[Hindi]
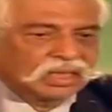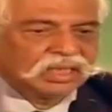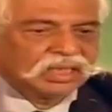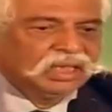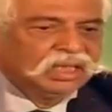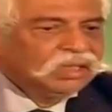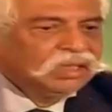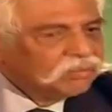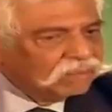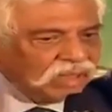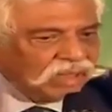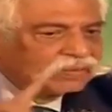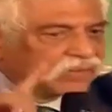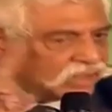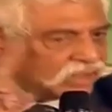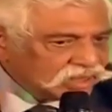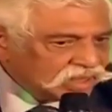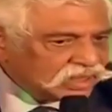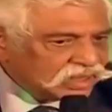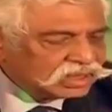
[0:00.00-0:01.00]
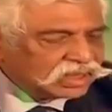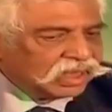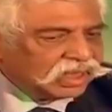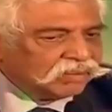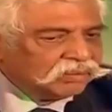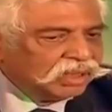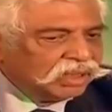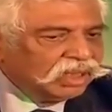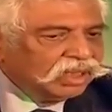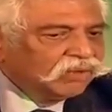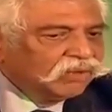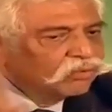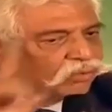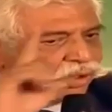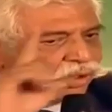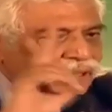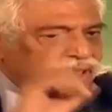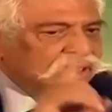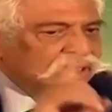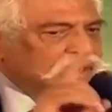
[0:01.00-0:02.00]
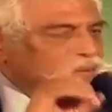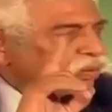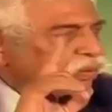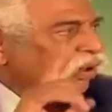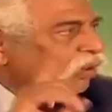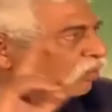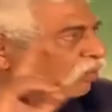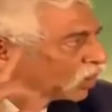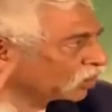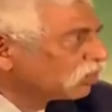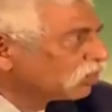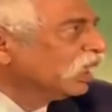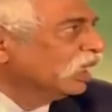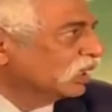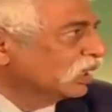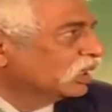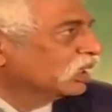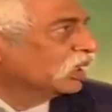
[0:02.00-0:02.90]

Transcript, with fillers: थे माफ़ कीजिए साहब वो असली प्रॉब्लम नहीं